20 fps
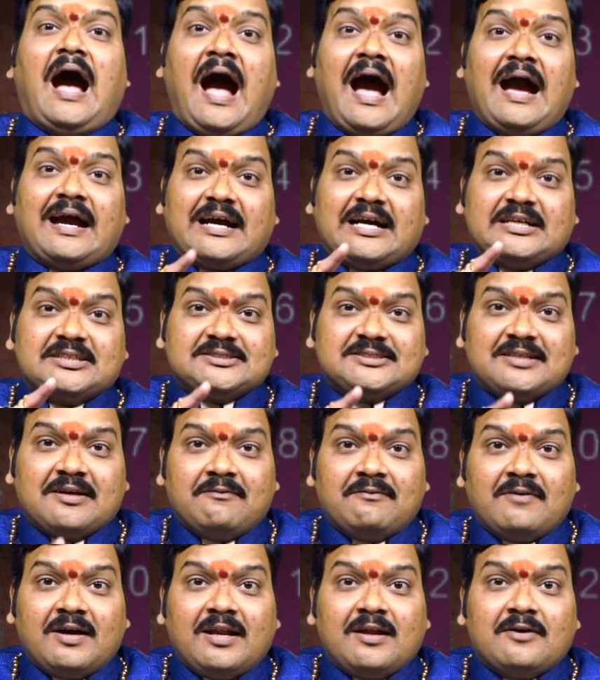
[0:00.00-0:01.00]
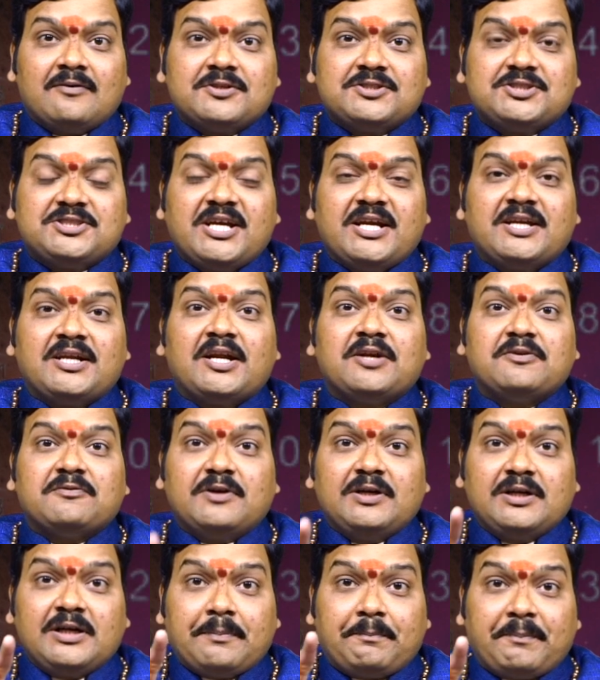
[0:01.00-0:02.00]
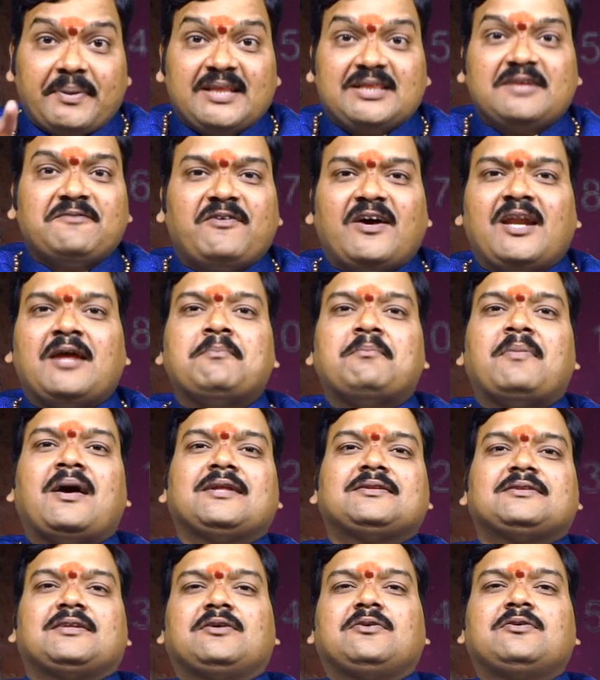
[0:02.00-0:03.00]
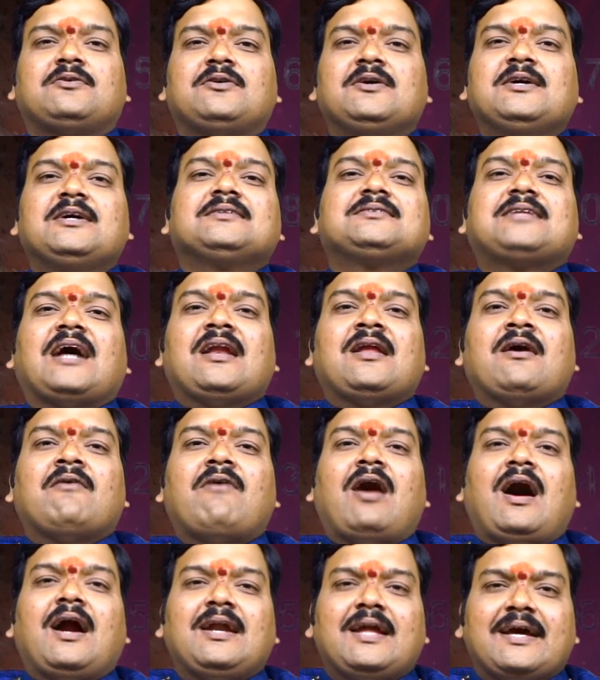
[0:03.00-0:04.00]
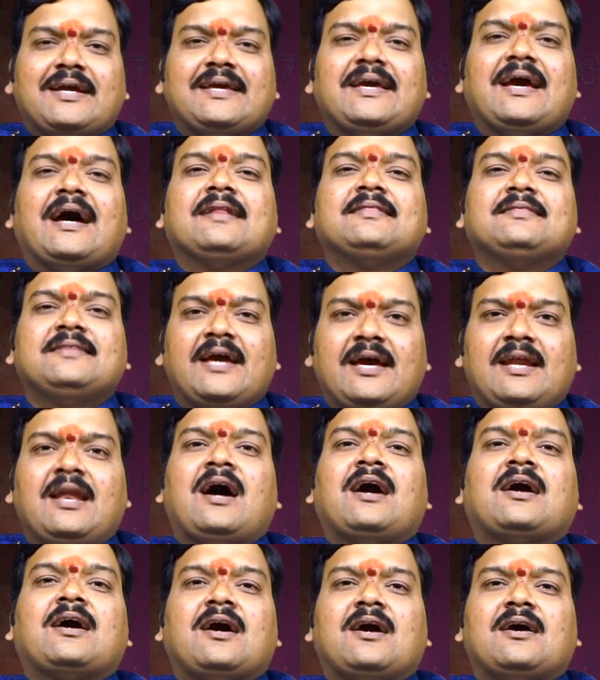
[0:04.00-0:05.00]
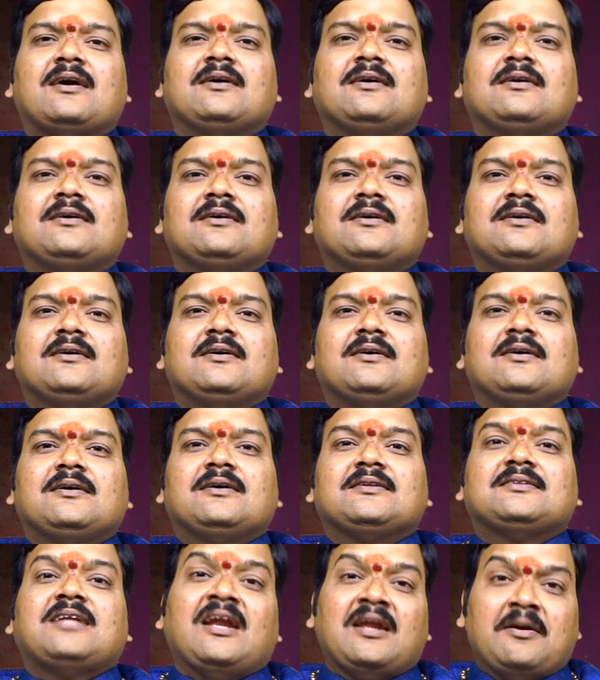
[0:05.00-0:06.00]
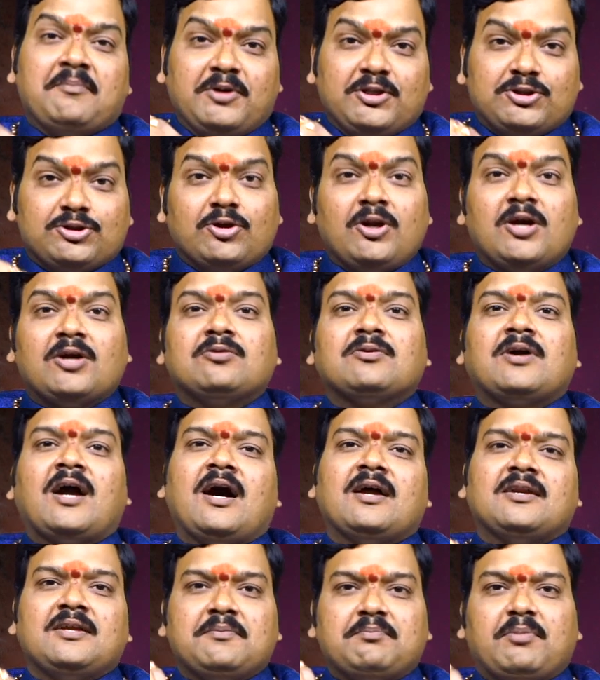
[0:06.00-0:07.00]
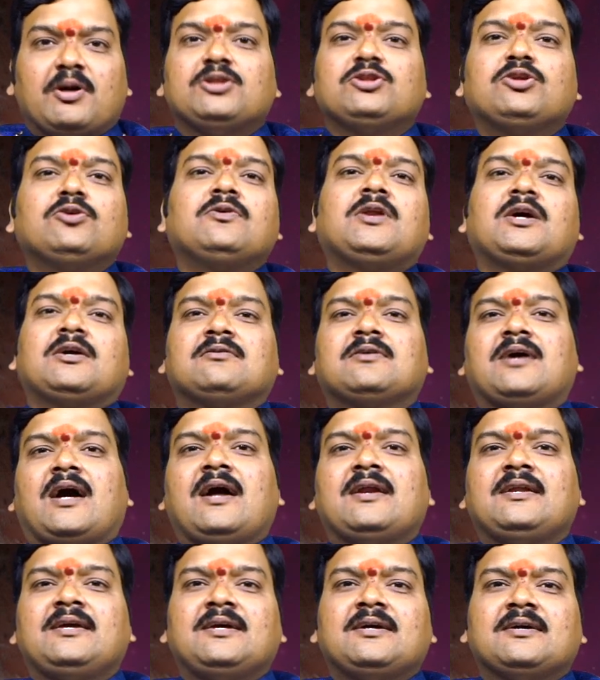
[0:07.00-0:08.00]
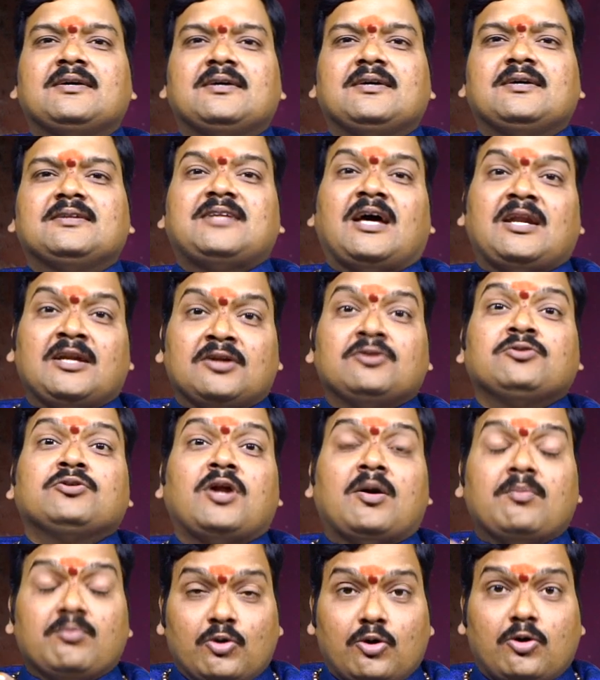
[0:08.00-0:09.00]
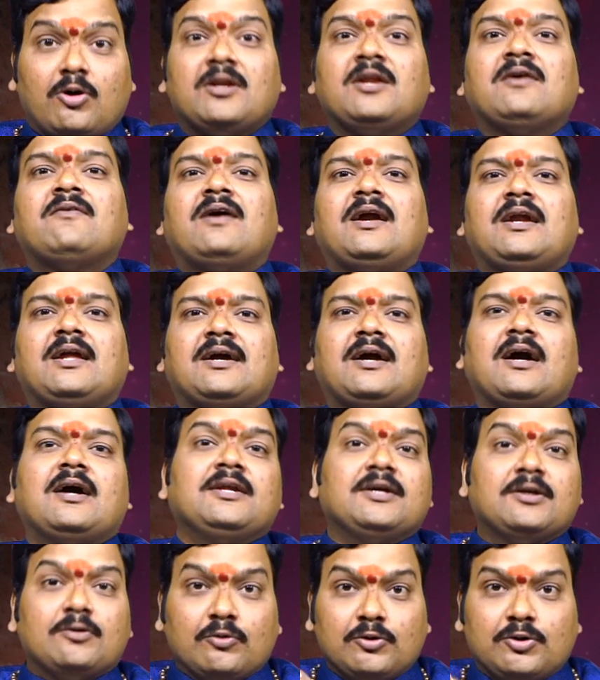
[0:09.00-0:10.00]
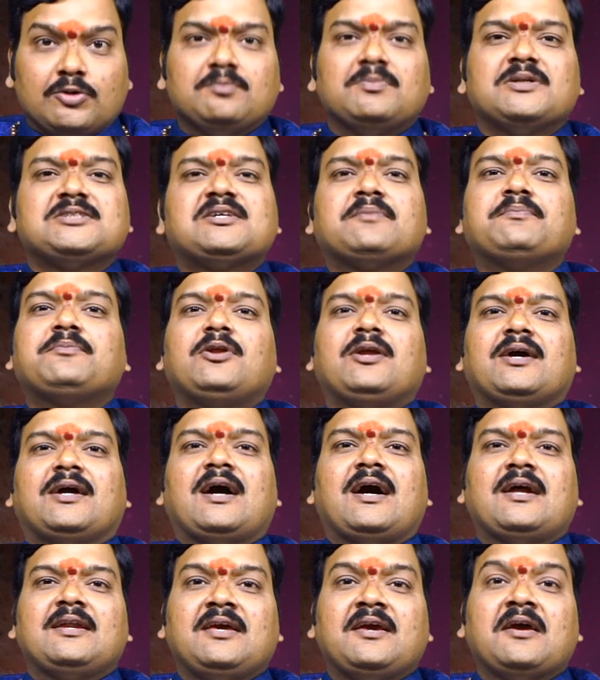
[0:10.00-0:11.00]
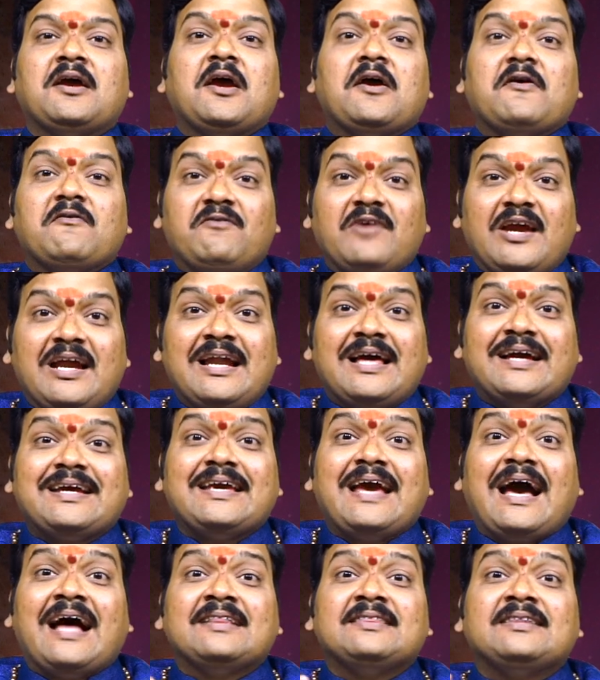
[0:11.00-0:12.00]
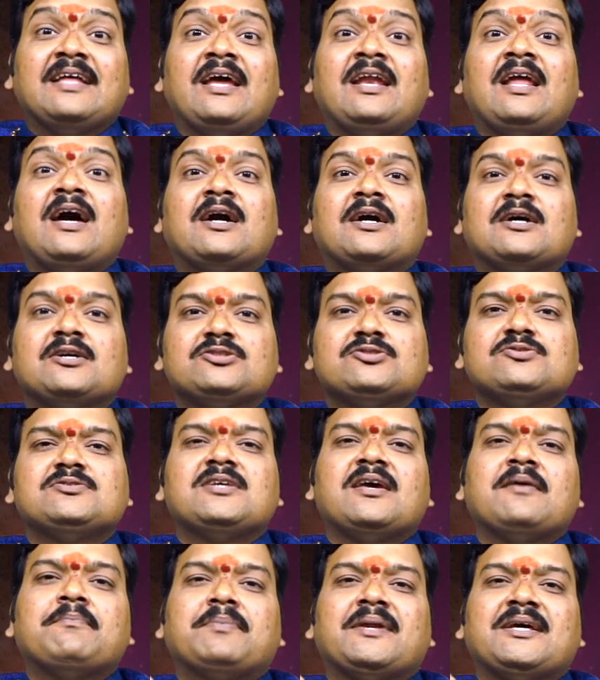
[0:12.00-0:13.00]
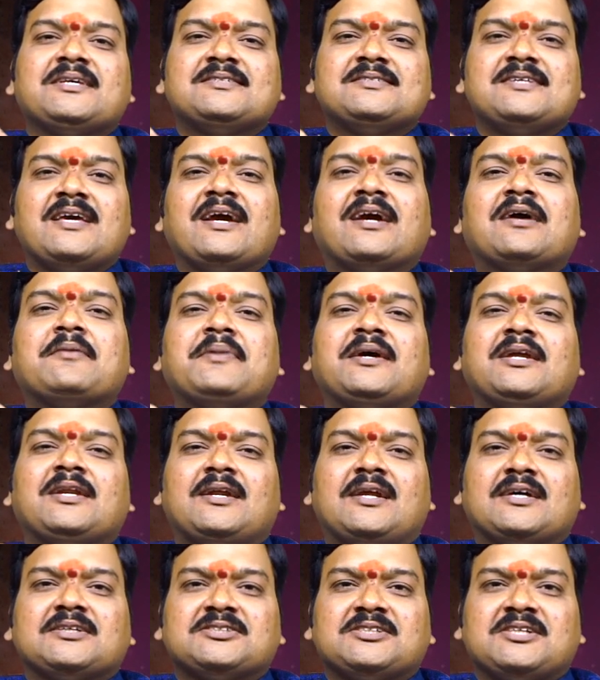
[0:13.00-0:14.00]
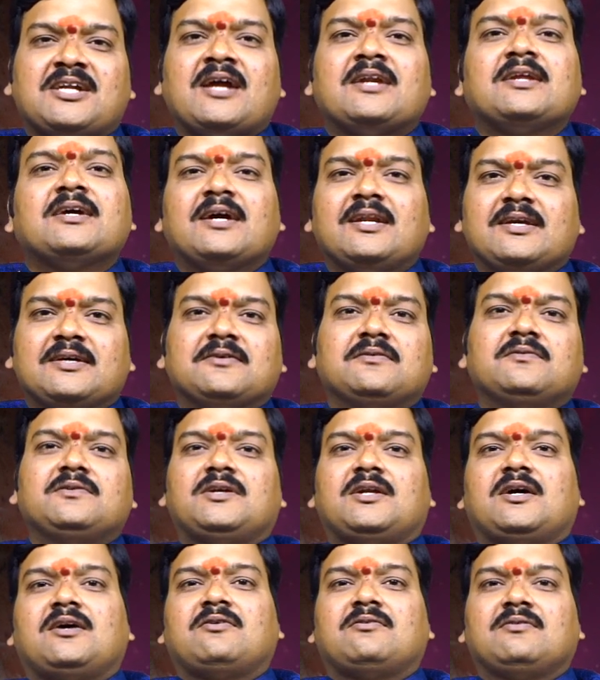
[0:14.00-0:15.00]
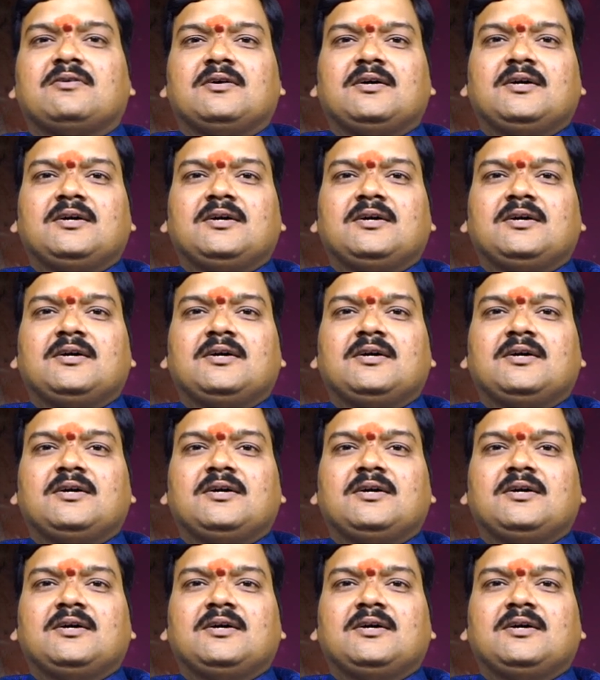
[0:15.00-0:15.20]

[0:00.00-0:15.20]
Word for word: ఆ కష్టం వల్ల వచ్చేటటువంటి ప్రతిఫలం మాత్రం తన వాళ్ళకి అందేలాగా తన మిత్రులకు కానీ బంధువులకు కానీ తనను నమ్ముకున్న వాళ్ళకు కానీ కుటుంబ సభ్యులకు కానీ వీళ్ళకి అందేలాగా చూసే ప్రత్యేకమైన లక్షణాన్ని కలిగి ఉంటారు